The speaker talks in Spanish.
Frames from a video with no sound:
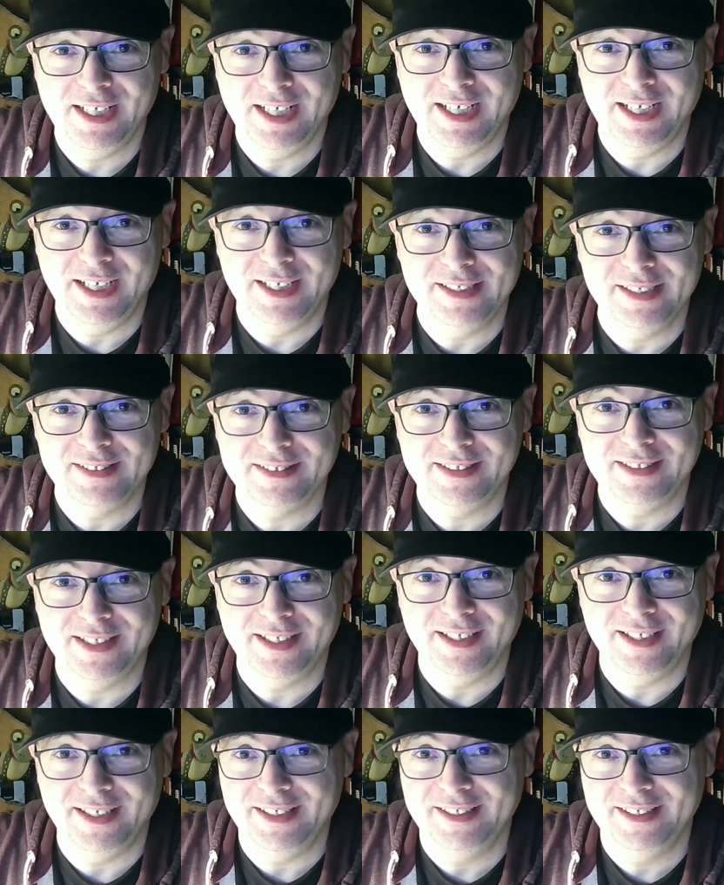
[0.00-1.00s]
a
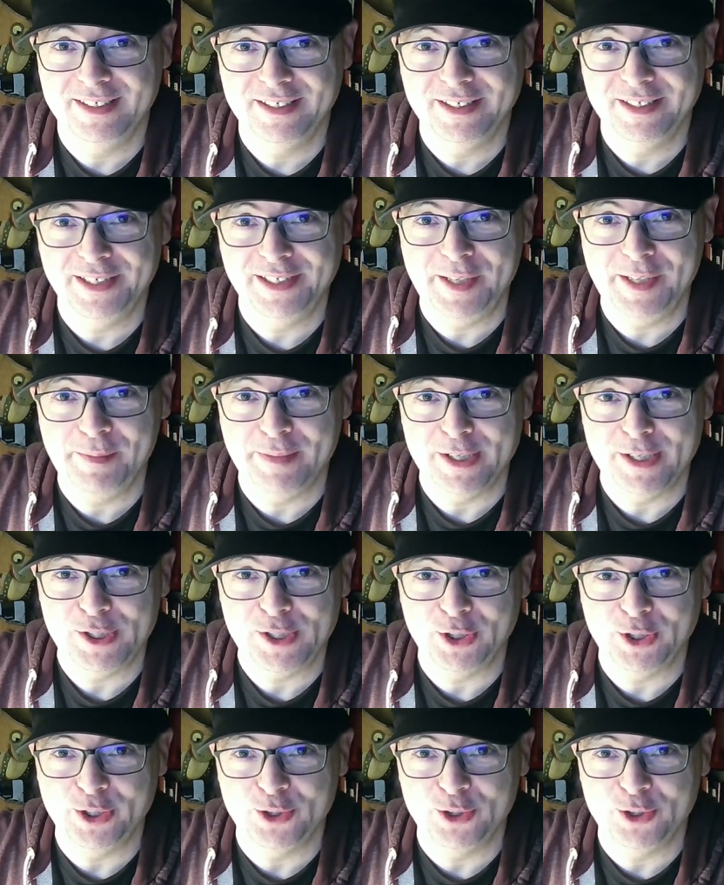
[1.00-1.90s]
esta invasión